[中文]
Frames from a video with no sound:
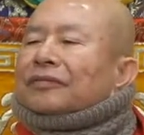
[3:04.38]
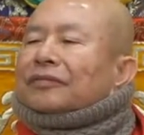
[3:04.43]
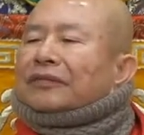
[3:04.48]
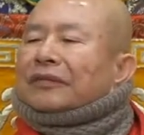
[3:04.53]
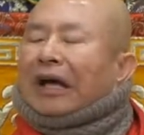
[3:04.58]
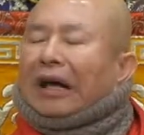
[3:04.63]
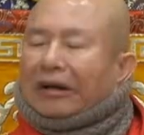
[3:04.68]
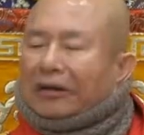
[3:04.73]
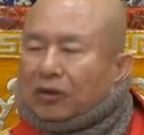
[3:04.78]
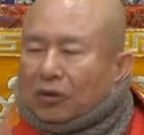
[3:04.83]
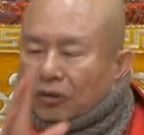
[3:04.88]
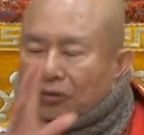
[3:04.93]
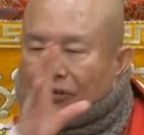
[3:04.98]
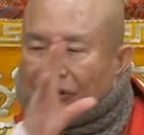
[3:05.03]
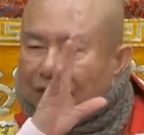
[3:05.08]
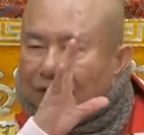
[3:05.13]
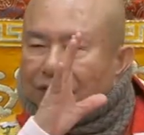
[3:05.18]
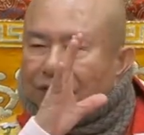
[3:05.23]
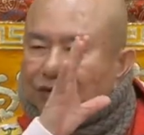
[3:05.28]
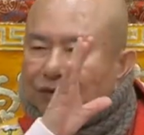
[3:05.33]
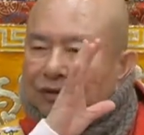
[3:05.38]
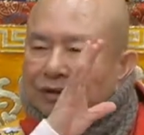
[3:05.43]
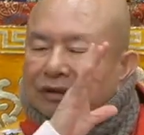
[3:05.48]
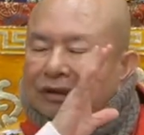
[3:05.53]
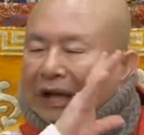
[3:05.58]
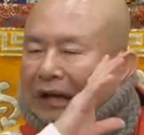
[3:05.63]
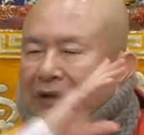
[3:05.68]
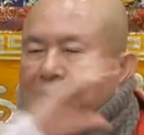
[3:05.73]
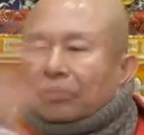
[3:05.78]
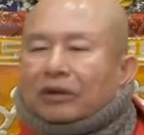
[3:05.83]
他有真实
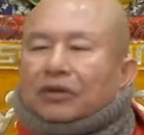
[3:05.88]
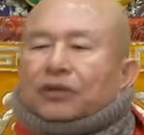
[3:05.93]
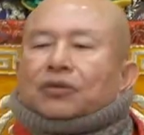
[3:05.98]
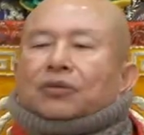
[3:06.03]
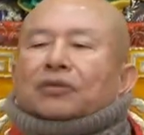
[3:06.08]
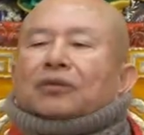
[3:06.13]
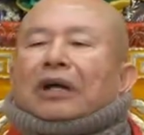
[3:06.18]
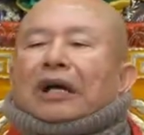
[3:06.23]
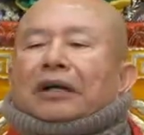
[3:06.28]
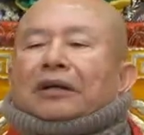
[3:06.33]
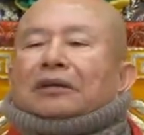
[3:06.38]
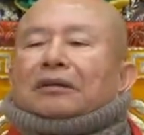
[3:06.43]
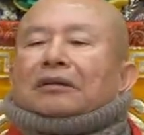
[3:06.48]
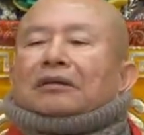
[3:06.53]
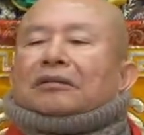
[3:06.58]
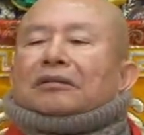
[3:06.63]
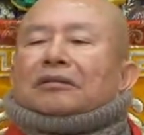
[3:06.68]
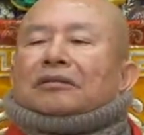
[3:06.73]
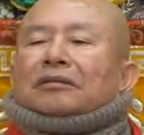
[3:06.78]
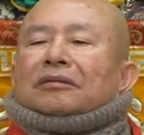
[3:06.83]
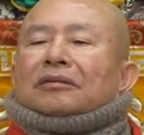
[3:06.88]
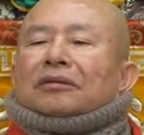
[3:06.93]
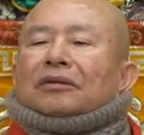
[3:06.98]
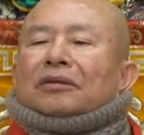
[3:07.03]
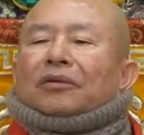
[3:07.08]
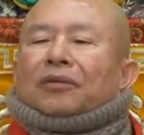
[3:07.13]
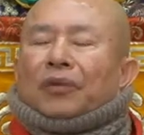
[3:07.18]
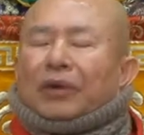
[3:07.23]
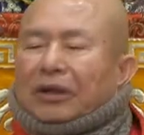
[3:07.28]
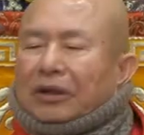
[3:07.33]
感会出来的，
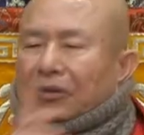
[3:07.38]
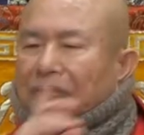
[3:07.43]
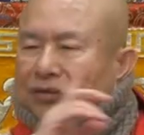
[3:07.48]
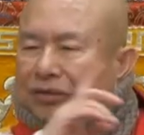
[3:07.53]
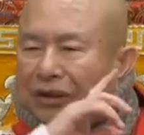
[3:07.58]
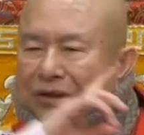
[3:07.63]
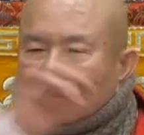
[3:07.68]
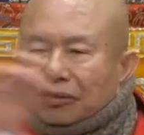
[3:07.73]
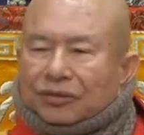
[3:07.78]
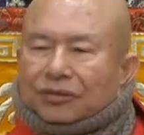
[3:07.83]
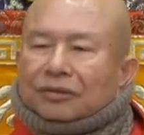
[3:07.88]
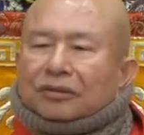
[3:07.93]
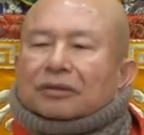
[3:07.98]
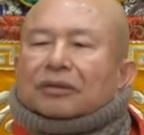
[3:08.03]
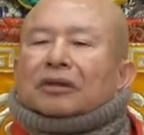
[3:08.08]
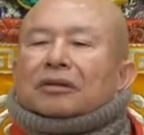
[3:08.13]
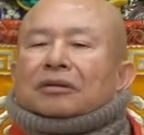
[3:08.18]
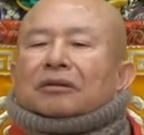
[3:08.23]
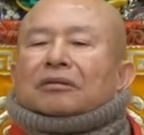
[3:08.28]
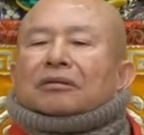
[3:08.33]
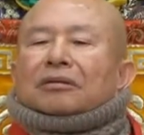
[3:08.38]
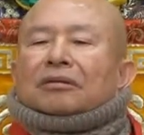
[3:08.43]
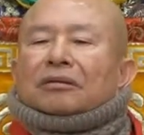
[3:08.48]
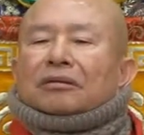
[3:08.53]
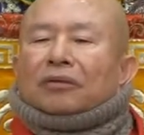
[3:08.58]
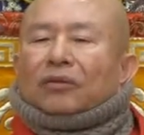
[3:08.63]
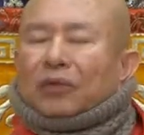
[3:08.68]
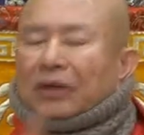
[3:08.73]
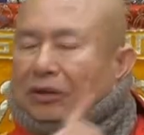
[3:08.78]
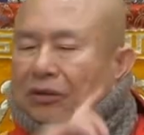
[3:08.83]
会有真实的，
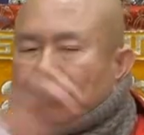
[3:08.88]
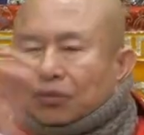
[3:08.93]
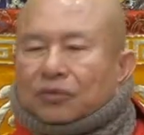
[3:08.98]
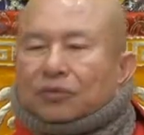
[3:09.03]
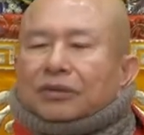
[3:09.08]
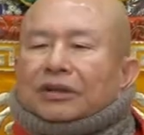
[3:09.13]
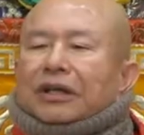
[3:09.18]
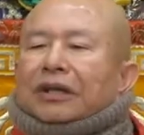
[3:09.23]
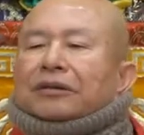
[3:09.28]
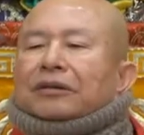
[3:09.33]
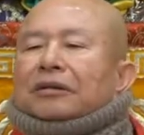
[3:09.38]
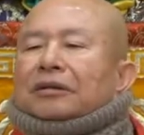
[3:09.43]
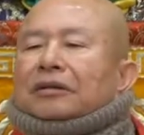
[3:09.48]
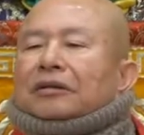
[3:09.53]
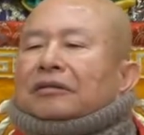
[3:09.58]
会出现的，